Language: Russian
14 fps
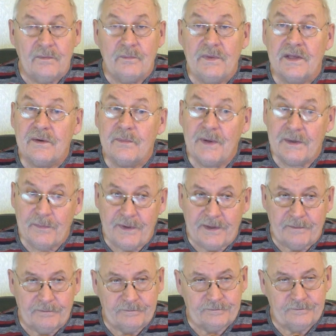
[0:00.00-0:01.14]
Меры
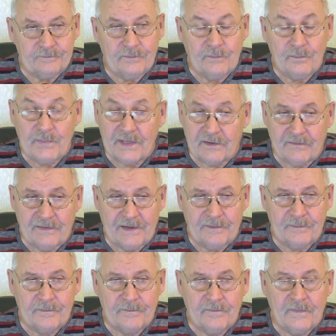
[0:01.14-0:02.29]
борьбы. Первое.
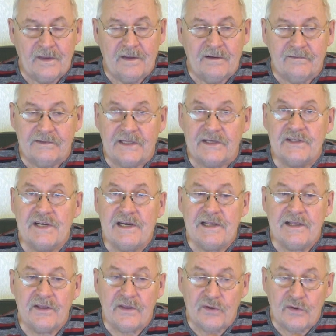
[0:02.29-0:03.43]
В
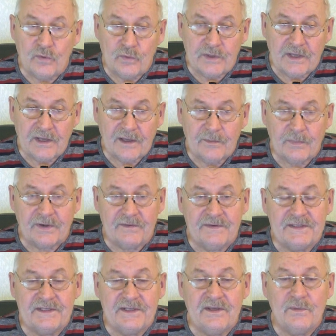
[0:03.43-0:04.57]
начале июня
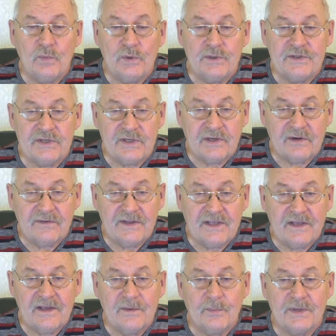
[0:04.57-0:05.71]
провести
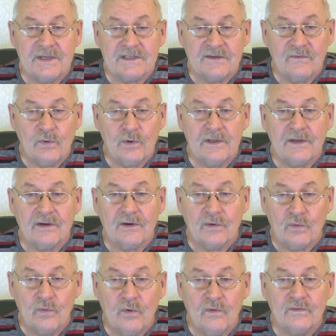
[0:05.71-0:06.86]
мульчирование приствольных
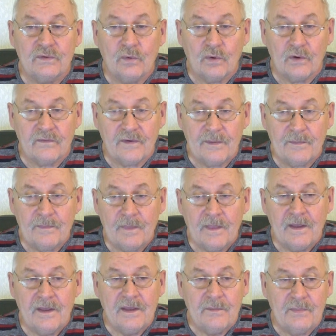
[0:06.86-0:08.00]
кругов торфом,
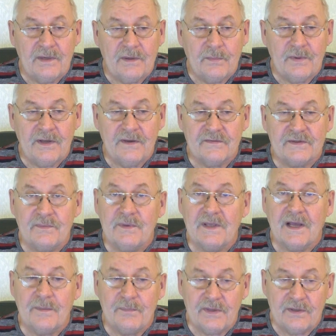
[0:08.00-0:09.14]
перепревшими
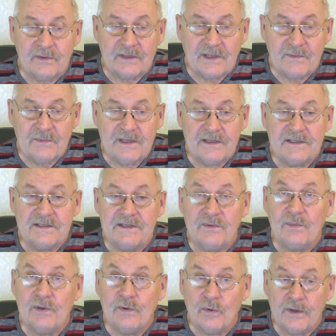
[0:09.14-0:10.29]
опилками,
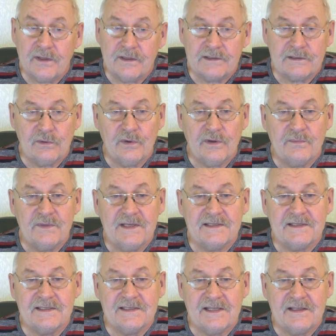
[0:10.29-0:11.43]
землей слоем
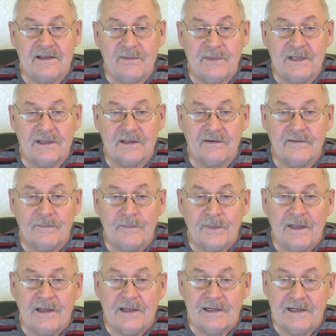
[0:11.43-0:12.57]
10 см
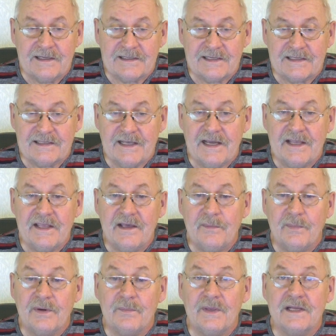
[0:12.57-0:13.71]
для создания
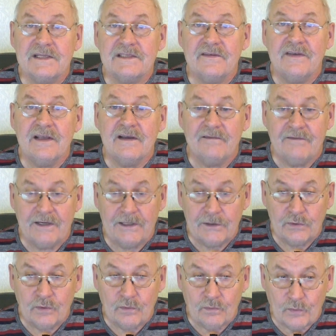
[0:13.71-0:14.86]
препятствия
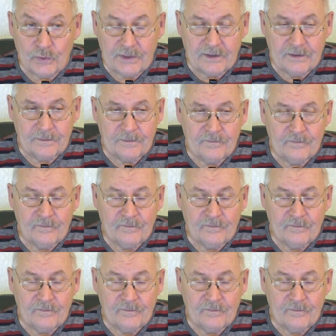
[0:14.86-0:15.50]
вылету мухи.